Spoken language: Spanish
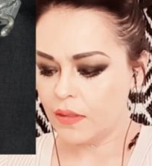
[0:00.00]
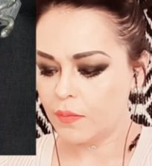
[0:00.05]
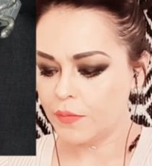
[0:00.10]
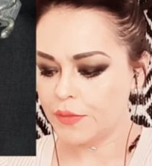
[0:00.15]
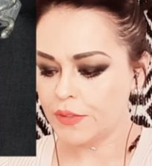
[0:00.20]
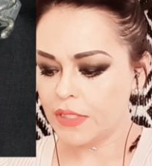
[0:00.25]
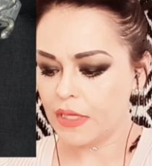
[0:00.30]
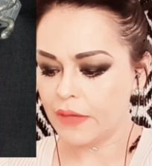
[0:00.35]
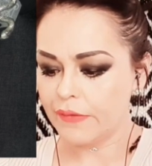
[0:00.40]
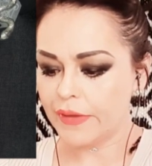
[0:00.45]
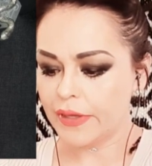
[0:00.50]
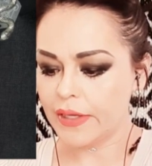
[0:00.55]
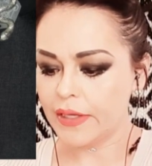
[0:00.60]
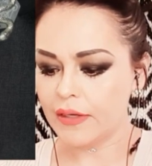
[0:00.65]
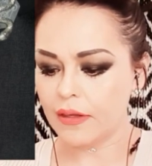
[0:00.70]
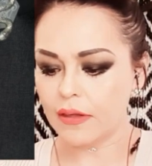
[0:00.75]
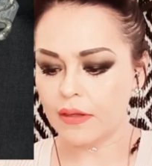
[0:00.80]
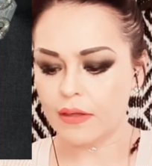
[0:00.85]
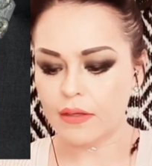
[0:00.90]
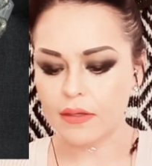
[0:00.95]
Vamos a
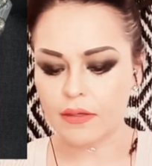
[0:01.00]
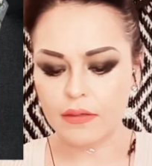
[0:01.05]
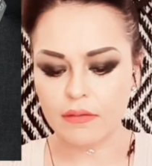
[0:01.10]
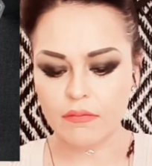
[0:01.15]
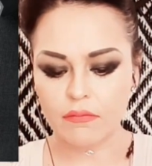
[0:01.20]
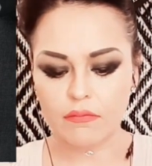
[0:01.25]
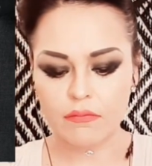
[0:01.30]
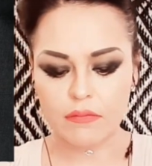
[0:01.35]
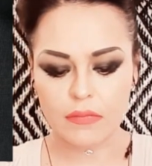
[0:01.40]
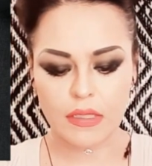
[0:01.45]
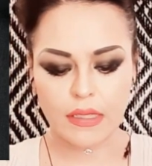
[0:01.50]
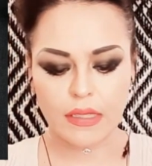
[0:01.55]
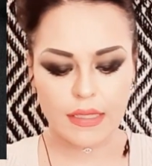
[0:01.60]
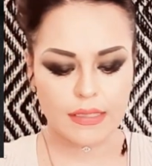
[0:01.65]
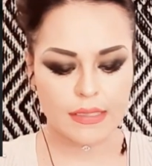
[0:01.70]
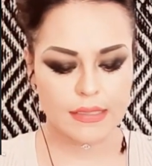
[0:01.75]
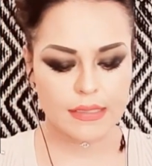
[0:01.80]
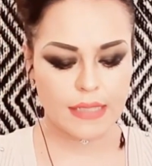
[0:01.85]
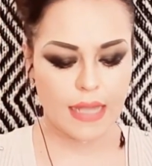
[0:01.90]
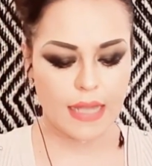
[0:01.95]
ver
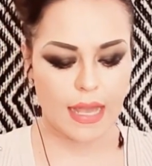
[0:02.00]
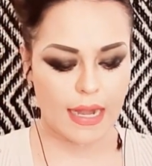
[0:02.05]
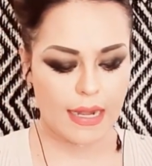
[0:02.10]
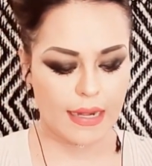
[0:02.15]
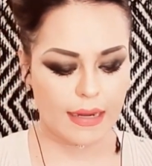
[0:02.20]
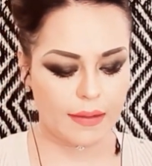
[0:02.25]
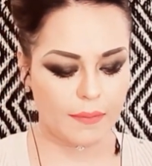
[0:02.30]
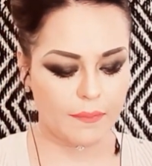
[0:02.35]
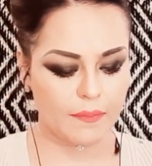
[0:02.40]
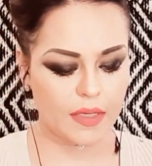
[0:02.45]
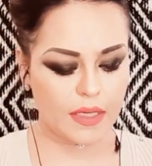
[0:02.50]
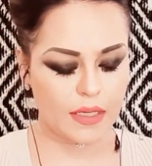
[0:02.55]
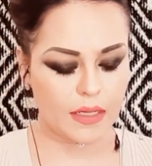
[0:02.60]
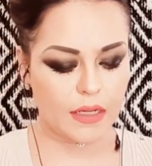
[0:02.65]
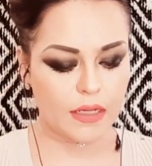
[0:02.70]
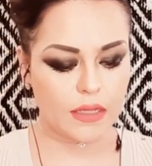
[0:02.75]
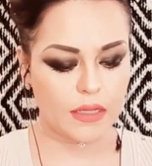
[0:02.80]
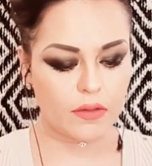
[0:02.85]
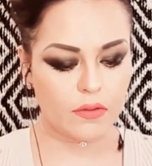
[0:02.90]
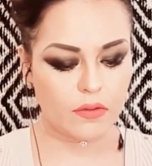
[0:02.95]
qué sale, mi
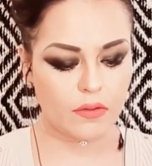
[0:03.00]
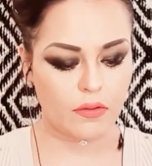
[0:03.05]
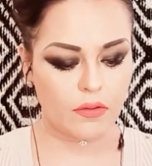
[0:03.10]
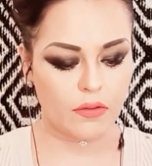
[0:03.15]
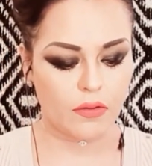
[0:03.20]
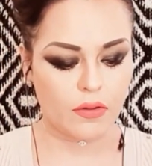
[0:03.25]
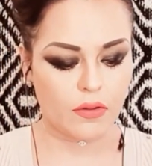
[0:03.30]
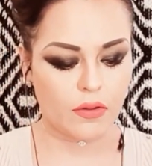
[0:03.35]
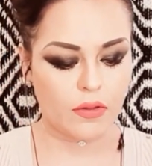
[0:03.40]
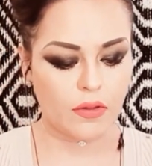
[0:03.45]
querido.